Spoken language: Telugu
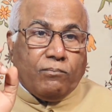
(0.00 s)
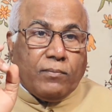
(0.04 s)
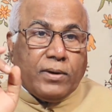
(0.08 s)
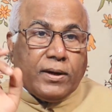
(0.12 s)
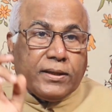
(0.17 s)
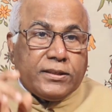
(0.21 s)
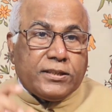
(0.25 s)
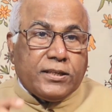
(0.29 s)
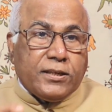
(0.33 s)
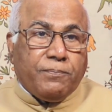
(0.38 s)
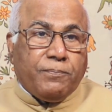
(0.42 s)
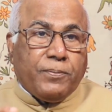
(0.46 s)

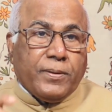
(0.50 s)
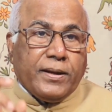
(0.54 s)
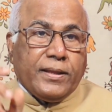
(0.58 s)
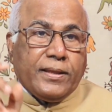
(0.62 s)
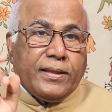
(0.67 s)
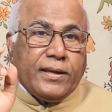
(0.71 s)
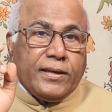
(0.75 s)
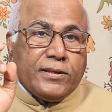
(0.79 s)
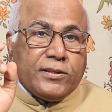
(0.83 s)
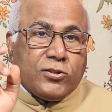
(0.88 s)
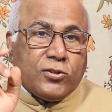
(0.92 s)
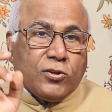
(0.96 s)

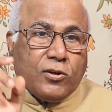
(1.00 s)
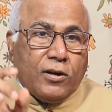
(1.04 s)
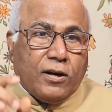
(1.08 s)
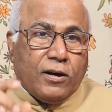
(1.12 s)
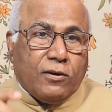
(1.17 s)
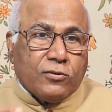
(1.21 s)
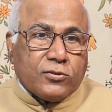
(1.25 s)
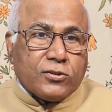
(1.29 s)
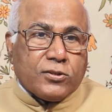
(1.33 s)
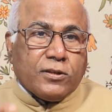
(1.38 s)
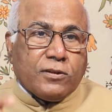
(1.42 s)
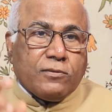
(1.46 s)
మధ్యప్రదేశ్లో
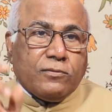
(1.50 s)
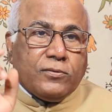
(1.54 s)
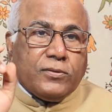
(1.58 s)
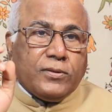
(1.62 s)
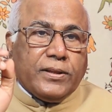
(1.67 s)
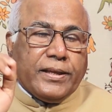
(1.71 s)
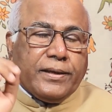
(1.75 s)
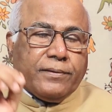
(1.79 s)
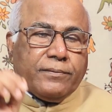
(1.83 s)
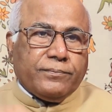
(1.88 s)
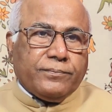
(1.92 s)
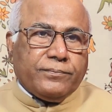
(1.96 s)
అవసరం
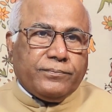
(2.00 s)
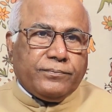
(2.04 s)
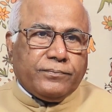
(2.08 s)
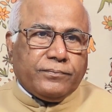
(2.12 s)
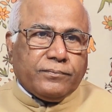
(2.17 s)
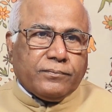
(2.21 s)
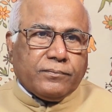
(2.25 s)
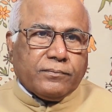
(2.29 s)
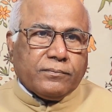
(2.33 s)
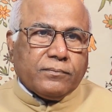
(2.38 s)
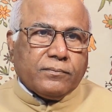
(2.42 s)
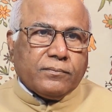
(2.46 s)
ఉంది
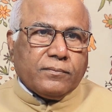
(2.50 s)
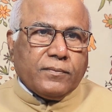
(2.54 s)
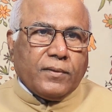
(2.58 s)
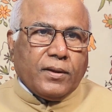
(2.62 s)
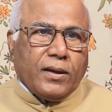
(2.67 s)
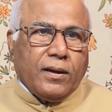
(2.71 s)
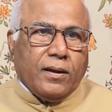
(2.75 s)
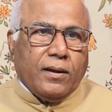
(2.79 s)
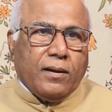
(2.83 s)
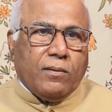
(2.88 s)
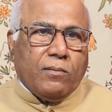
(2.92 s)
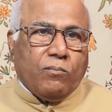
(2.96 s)

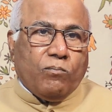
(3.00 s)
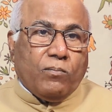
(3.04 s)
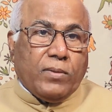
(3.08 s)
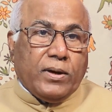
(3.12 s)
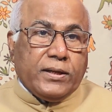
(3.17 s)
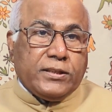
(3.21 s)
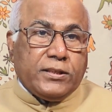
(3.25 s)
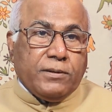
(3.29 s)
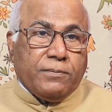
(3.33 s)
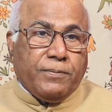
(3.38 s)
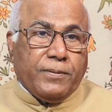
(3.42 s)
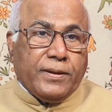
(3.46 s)

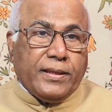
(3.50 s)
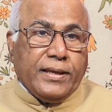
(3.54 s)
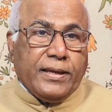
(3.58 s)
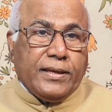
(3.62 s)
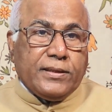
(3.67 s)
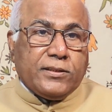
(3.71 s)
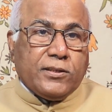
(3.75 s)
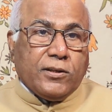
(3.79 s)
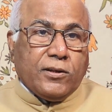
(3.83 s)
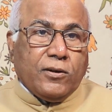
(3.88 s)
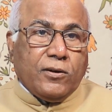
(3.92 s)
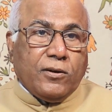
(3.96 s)

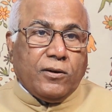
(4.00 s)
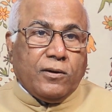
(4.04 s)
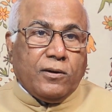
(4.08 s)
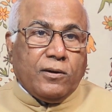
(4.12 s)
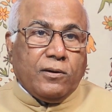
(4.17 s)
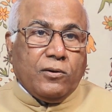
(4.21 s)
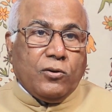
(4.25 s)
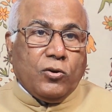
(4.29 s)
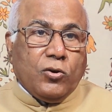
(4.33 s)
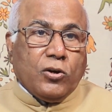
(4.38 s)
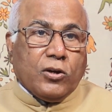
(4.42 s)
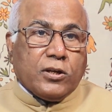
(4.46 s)
మధ్యప్రదేశ్లో
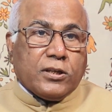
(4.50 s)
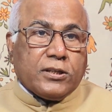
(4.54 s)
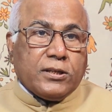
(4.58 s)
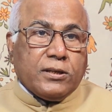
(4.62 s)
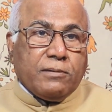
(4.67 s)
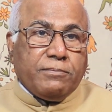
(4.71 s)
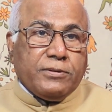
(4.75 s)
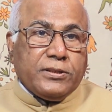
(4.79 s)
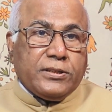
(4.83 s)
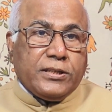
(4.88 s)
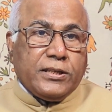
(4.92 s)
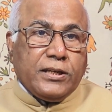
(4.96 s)

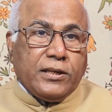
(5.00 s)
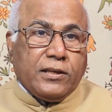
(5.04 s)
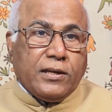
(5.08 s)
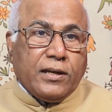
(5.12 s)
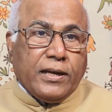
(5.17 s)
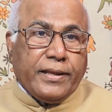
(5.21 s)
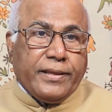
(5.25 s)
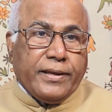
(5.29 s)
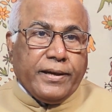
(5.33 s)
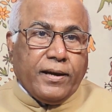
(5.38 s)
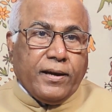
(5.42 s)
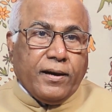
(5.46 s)
లోక్సభ
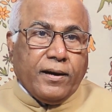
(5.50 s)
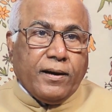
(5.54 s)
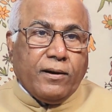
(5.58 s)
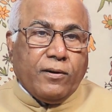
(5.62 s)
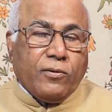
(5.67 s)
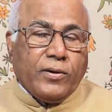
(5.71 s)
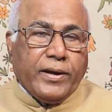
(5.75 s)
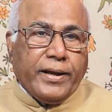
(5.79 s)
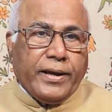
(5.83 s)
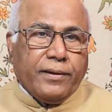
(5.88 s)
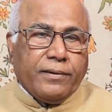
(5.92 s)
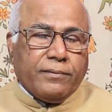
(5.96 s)
సీట్లు అధికంగా
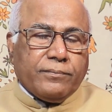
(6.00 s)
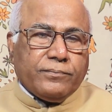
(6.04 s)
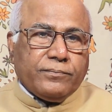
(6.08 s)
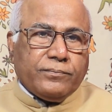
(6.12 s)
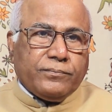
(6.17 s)
ఉన్నాయి